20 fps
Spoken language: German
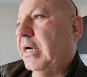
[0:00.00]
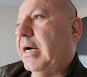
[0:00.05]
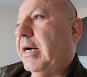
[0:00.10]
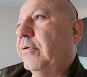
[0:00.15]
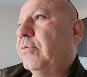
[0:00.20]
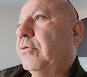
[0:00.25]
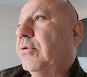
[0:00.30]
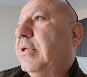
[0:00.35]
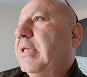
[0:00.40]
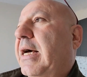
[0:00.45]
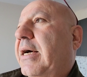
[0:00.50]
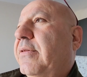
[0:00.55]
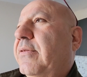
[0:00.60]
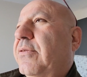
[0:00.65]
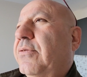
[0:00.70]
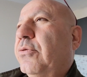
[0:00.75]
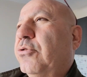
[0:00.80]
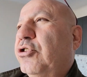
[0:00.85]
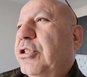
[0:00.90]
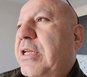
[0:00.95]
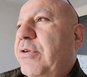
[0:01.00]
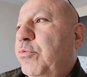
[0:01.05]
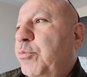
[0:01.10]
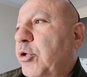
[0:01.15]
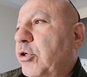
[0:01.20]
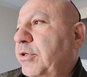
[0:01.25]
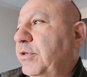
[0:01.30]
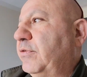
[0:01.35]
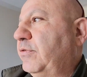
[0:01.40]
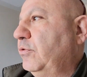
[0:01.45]
Also langt so schnell wie
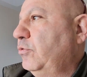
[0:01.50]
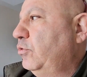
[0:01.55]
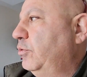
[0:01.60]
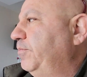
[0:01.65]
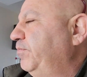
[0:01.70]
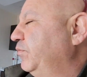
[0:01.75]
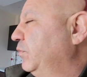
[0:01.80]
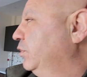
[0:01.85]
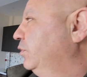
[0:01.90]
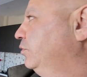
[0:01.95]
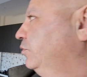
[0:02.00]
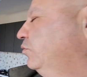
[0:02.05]
möglich zu,